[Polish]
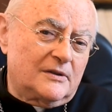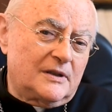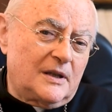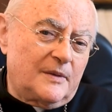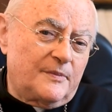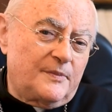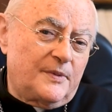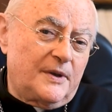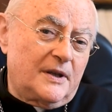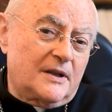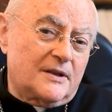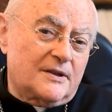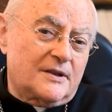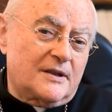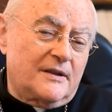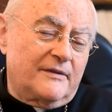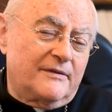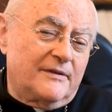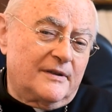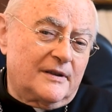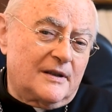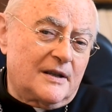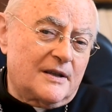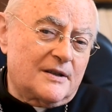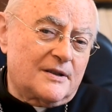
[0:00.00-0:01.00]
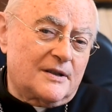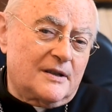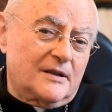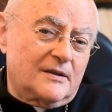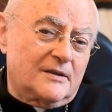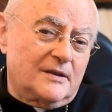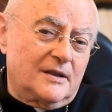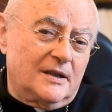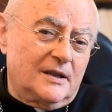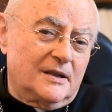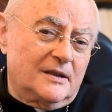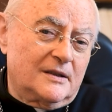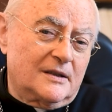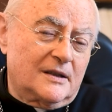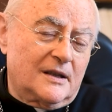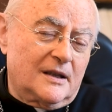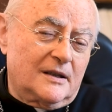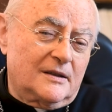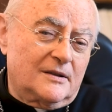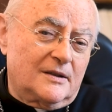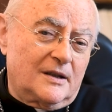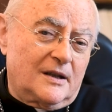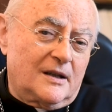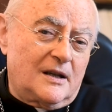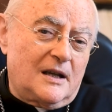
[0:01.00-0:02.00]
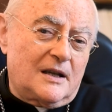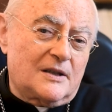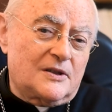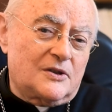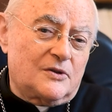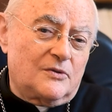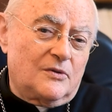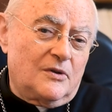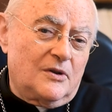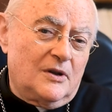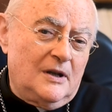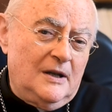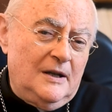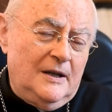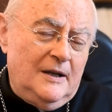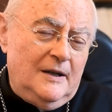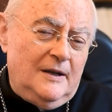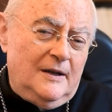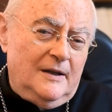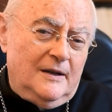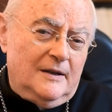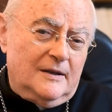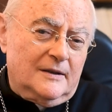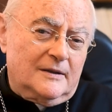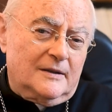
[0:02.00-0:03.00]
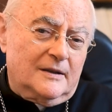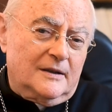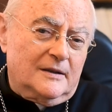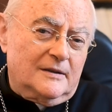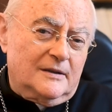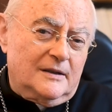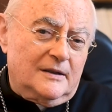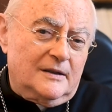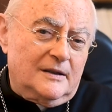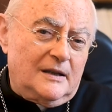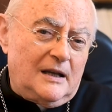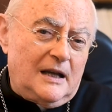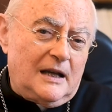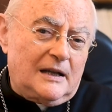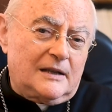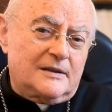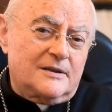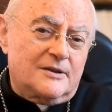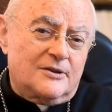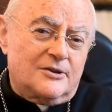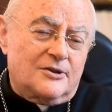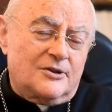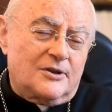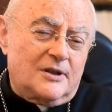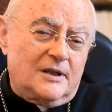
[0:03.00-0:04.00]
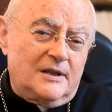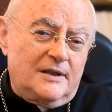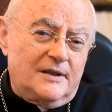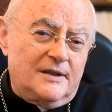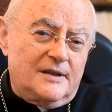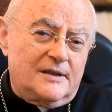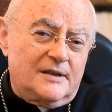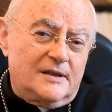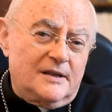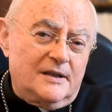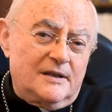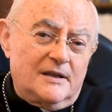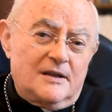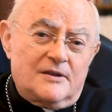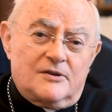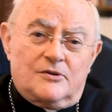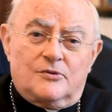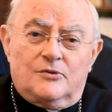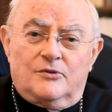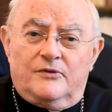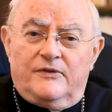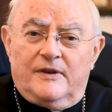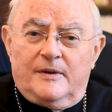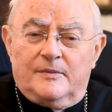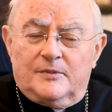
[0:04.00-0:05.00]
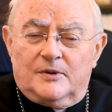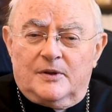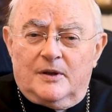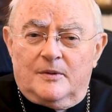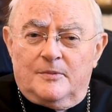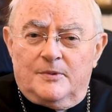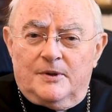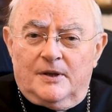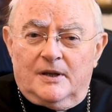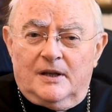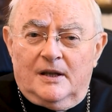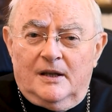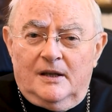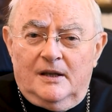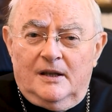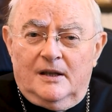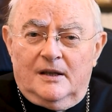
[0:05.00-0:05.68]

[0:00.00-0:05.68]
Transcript: Ona pierwsza wyraża ten, te hasło, ten akt strzelisty, Jezu, ufam Tobie.